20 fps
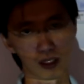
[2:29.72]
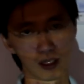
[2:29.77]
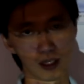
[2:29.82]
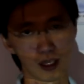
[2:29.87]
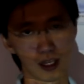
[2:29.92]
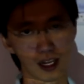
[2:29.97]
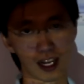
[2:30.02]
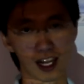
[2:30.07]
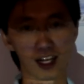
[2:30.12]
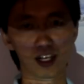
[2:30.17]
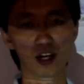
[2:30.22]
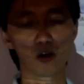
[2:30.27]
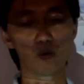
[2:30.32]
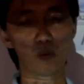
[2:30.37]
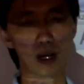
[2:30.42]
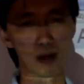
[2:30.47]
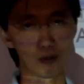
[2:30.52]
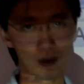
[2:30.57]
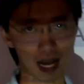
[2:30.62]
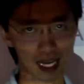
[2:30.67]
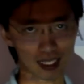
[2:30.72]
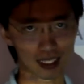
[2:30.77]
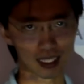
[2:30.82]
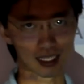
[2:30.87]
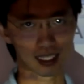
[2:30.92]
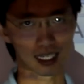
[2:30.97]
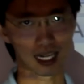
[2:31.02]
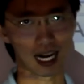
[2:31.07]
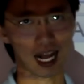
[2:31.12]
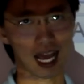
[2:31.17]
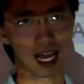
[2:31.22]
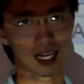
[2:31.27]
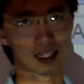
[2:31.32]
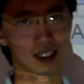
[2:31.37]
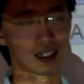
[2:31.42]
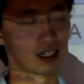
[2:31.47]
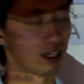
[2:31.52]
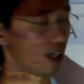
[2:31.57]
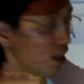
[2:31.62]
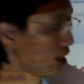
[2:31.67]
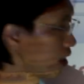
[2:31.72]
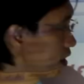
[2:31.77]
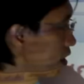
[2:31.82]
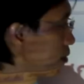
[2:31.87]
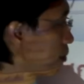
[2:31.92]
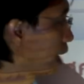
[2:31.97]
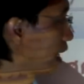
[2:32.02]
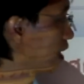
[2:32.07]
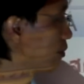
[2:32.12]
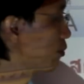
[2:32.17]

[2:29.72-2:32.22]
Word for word: แล้วก็เว้นวรรคหนึ่งครั้ง แล้วก็เครื่องหมายคำพูด